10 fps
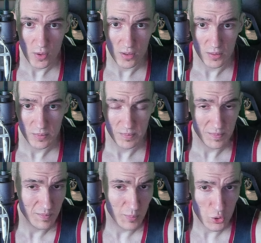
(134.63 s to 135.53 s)
А,
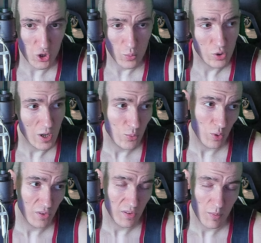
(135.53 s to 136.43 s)
почему так
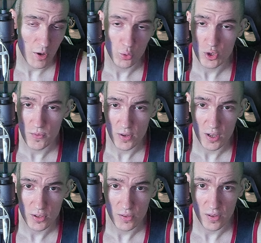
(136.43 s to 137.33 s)
много занимают
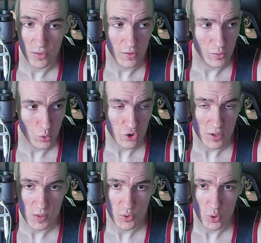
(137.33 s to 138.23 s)
русификатор, рассказать
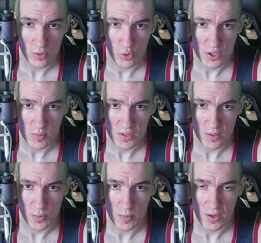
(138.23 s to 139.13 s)
сложно.
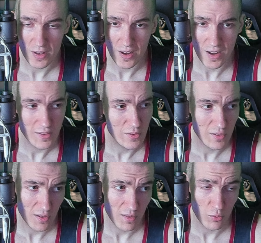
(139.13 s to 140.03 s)
780 примерно
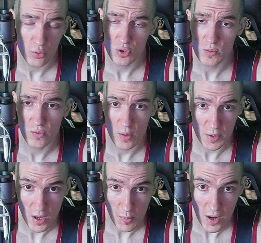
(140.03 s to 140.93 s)
1-782
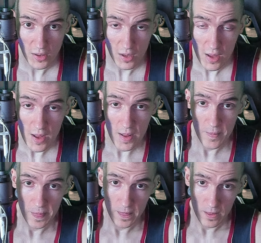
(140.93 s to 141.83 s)
мегабайта
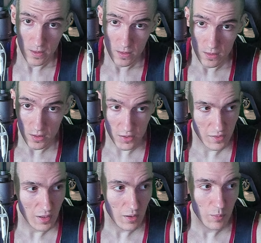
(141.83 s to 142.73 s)

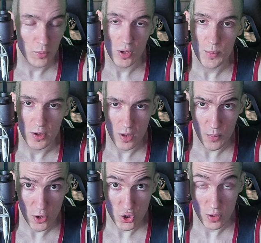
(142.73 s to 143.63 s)
где была
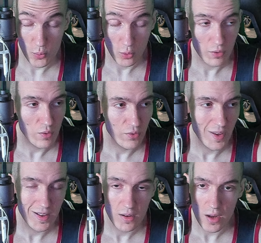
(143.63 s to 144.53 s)
перелопачена полностью
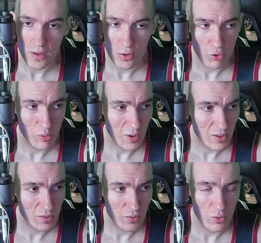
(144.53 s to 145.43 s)
вся игра, и,
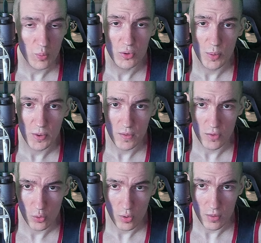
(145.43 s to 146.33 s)
разумеется, все было
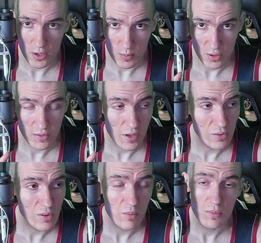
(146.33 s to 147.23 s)
переведено именно
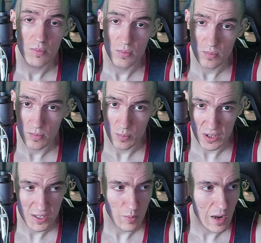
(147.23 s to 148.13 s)
текстом,
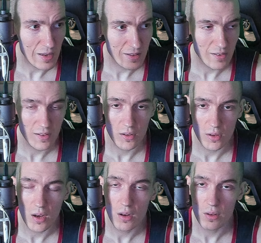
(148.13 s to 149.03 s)
максимально
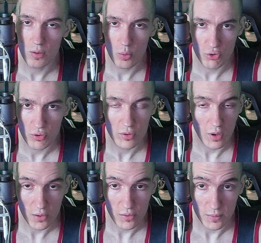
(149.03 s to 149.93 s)
досконально и очень
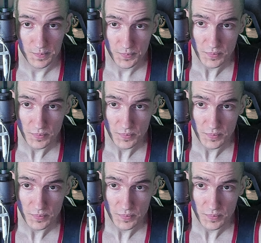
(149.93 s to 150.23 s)
классно.